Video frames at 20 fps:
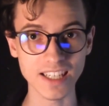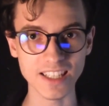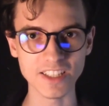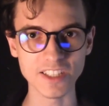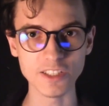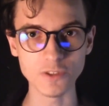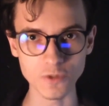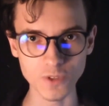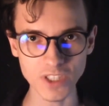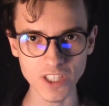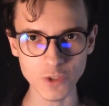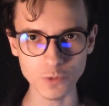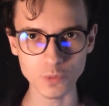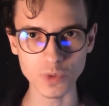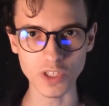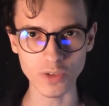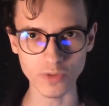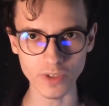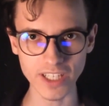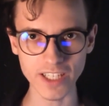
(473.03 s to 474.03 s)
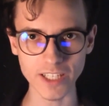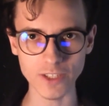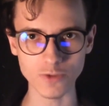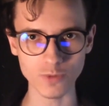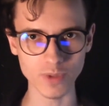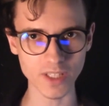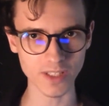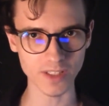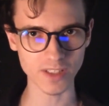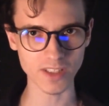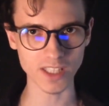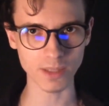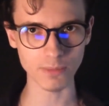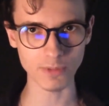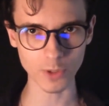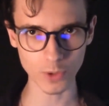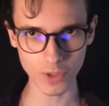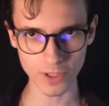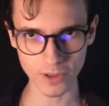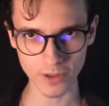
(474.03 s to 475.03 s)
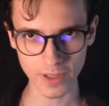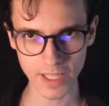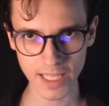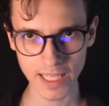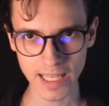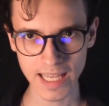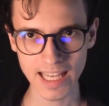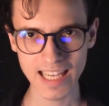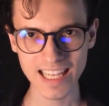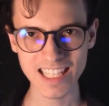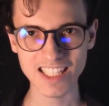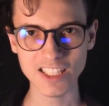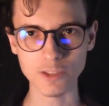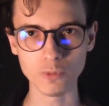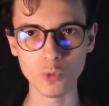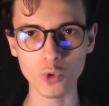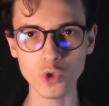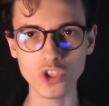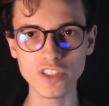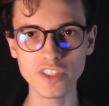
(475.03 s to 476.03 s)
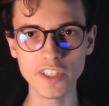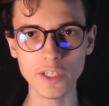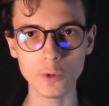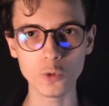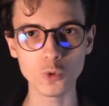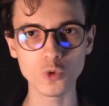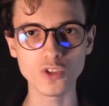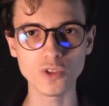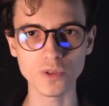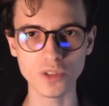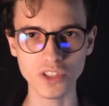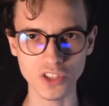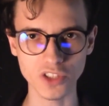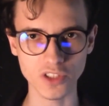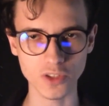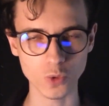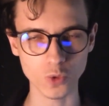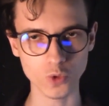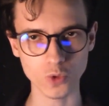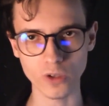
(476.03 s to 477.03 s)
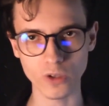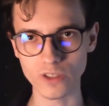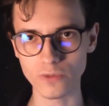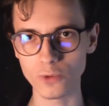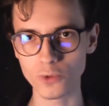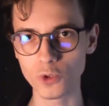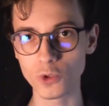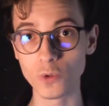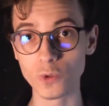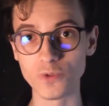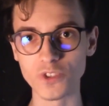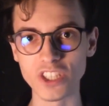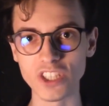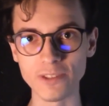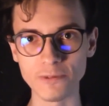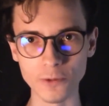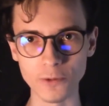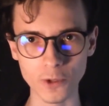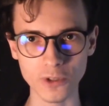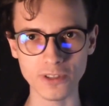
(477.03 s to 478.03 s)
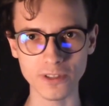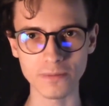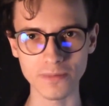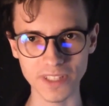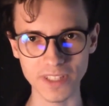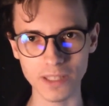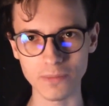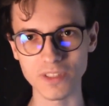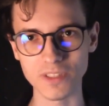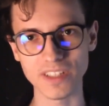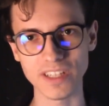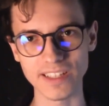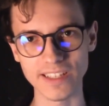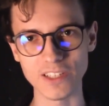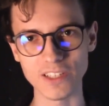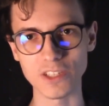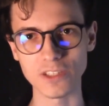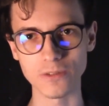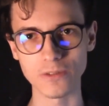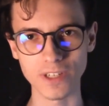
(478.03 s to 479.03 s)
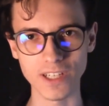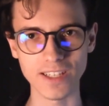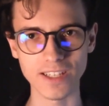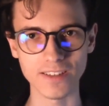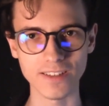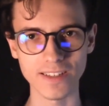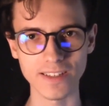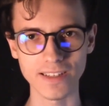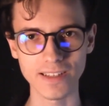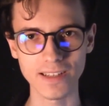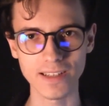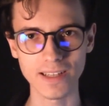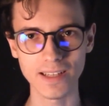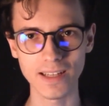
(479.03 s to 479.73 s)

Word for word: где вы впервые вместе со мной сможете услышать русскую озвучку в четвертом дне бесконечного лета.